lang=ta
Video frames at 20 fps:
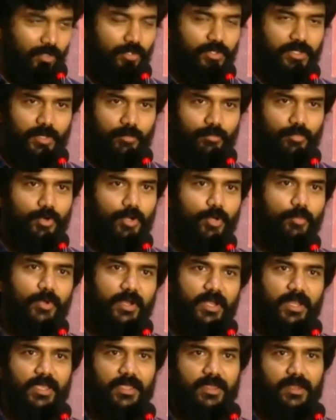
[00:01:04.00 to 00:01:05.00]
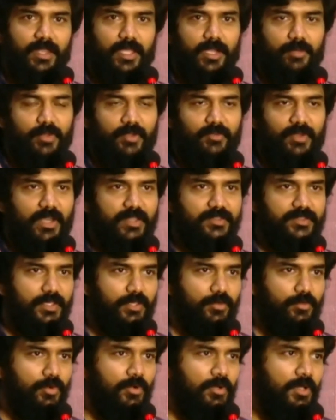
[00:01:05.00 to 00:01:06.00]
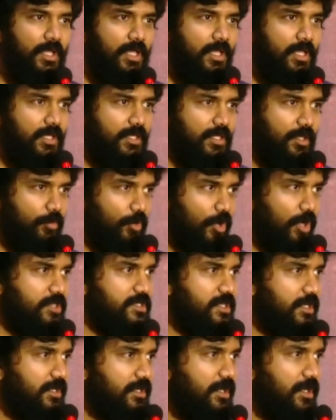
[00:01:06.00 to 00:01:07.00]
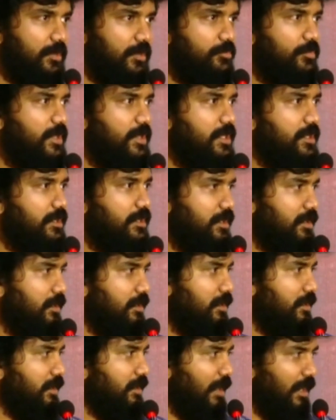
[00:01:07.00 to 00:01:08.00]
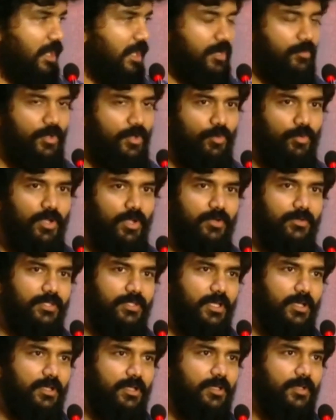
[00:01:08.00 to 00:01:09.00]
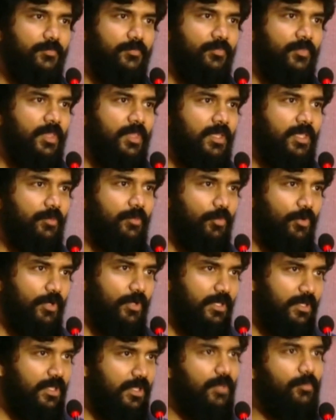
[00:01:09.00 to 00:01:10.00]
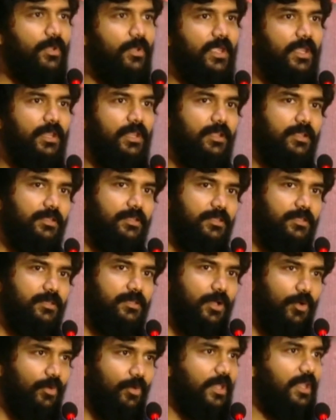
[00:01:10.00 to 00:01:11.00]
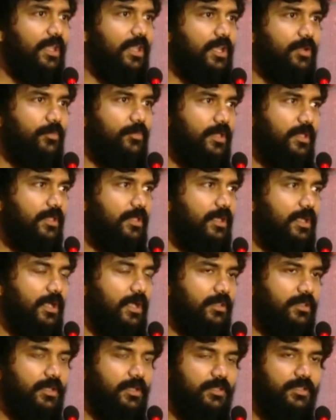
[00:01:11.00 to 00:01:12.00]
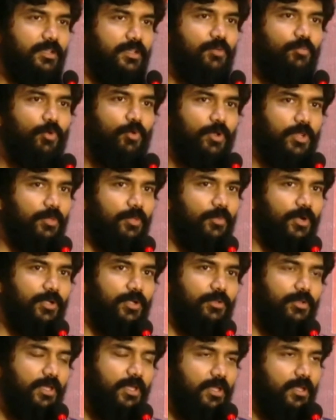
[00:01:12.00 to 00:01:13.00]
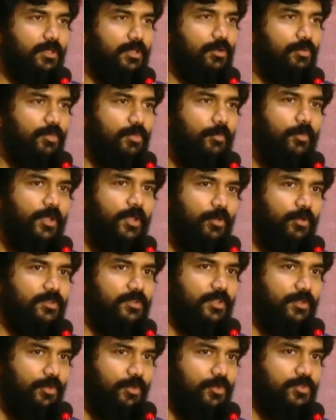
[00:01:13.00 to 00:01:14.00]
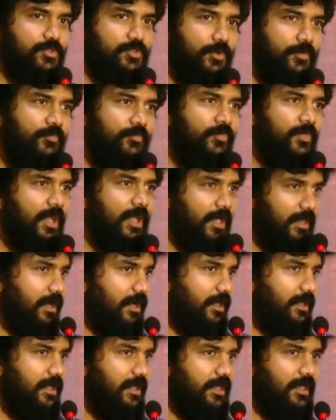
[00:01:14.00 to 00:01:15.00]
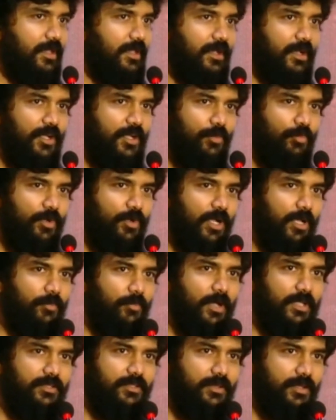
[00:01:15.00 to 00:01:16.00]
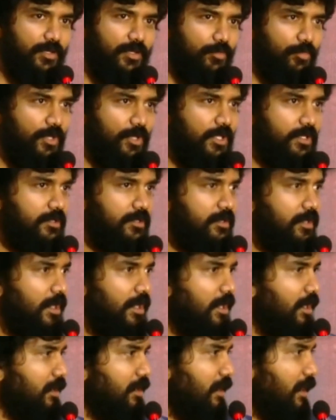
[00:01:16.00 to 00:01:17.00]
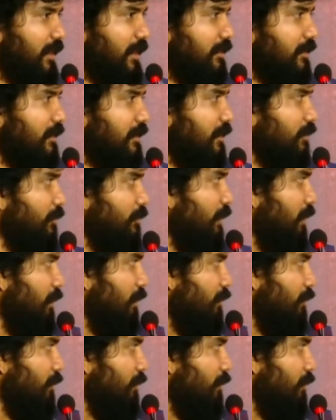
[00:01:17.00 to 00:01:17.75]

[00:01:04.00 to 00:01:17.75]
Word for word: இன்னும் தெம்போடு போய் நாங்கள் எல்லாருமே வேலை செய்வோம் இந்த ப்ராஜெக்டை நம்பி எல்லாருமே உள்ளே வந்தாங்க இப்போது இந்த மேடையிலேருந்து அவங்க எல்லாருமே அடுத்த இடத்துக்கு போகிறது மட்டும்தான் எனக்கு ரொம்ப பெரிய ஒரு சந்தோஷம் அதனால் இன்றைக்கே கண்ணு முன்னாடி பார்த்துட்டு இருக்க முடியுது டேரக்டர் நம்பர்